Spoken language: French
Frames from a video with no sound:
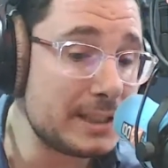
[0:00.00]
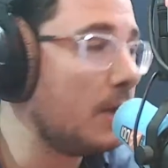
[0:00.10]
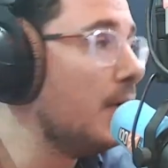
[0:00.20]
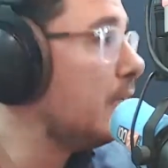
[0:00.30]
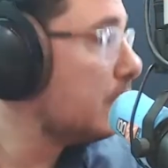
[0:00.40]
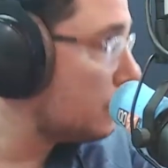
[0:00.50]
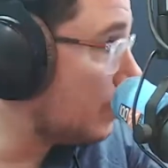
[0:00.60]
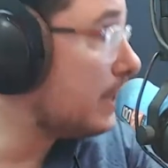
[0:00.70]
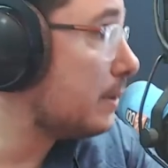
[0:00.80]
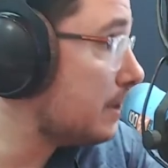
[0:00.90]
Alors,
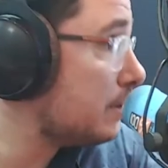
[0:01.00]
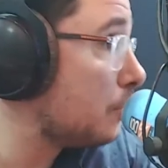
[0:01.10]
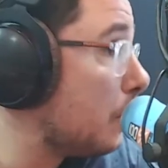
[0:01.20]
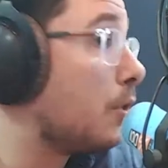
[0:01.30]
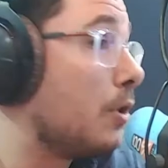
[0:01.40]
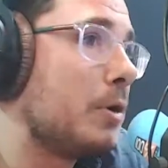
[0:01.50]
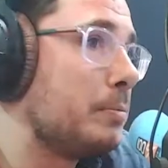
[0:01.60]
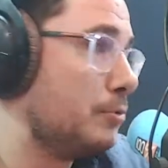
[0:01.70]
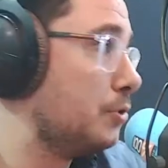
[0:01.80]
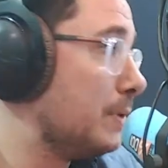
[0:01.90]
toi, encore plus